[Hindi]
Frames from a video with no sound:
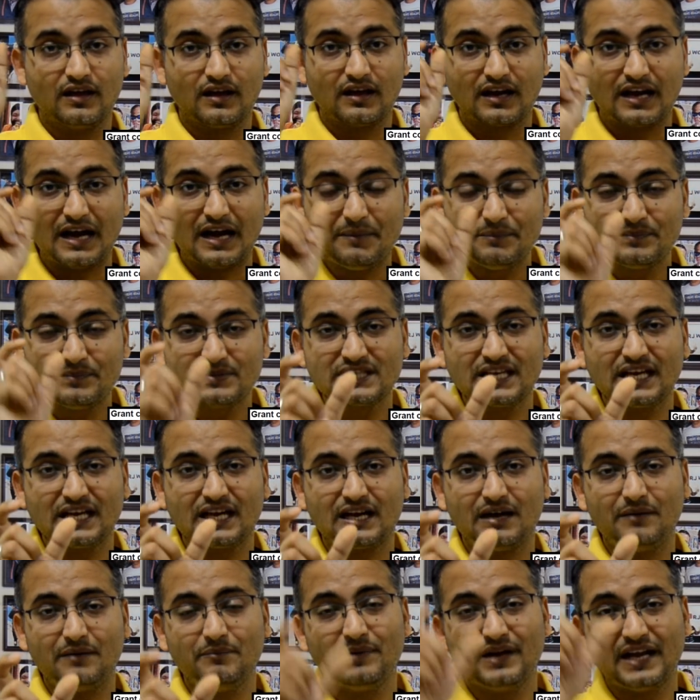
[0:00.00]
कम से
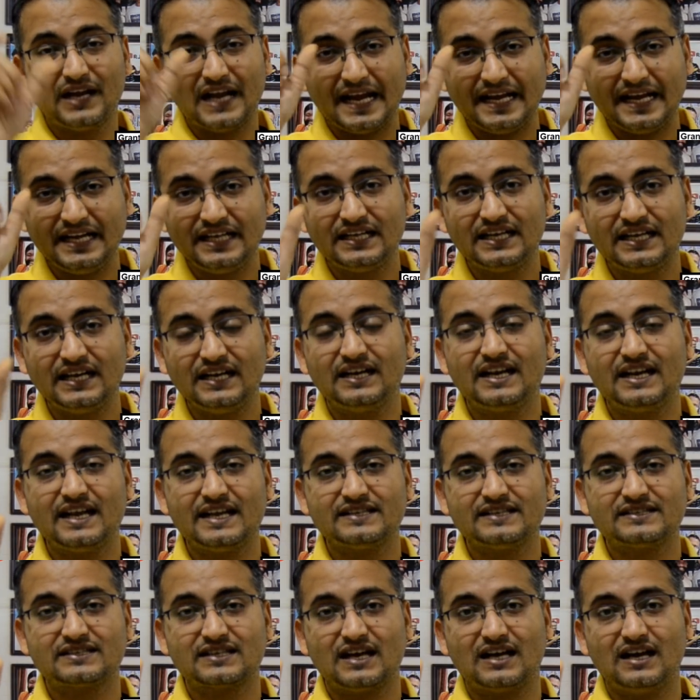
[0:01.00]
कम 90
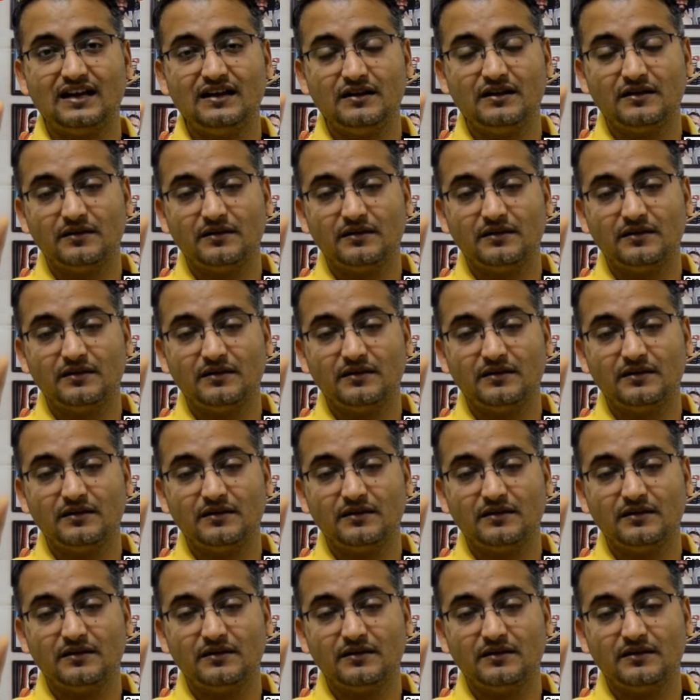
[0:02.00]
डेज़ का